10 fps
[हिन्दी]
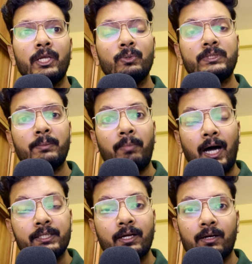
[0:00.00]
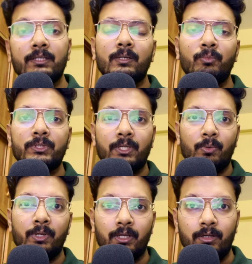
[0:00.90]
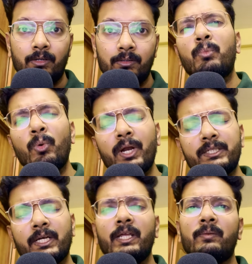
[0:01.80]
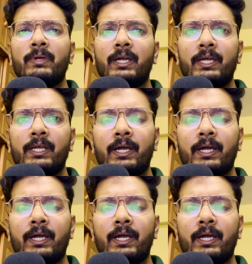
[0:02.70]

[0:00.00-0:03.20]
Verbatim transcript: कि उससे बात करना तक मुश्किल हो गया था पूरे शरीर में कहीं ना